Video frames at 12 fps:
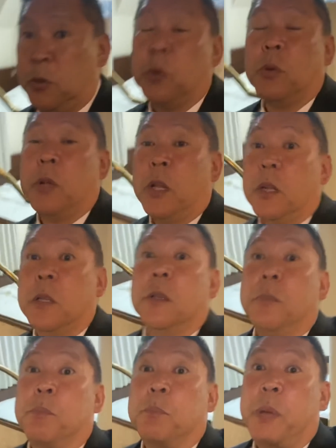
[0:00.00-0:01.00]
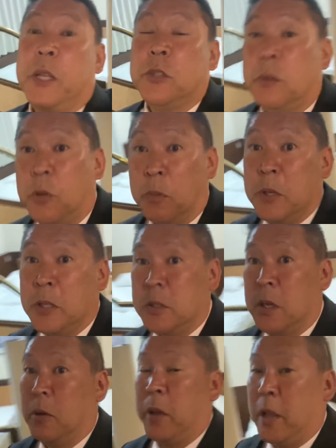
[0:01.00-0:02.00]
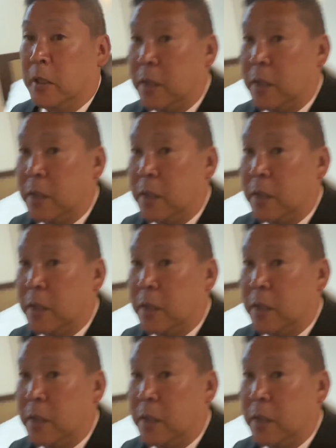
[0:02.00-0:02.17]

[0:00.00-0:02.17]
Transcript: ちょっとね、ベッド3つある部屋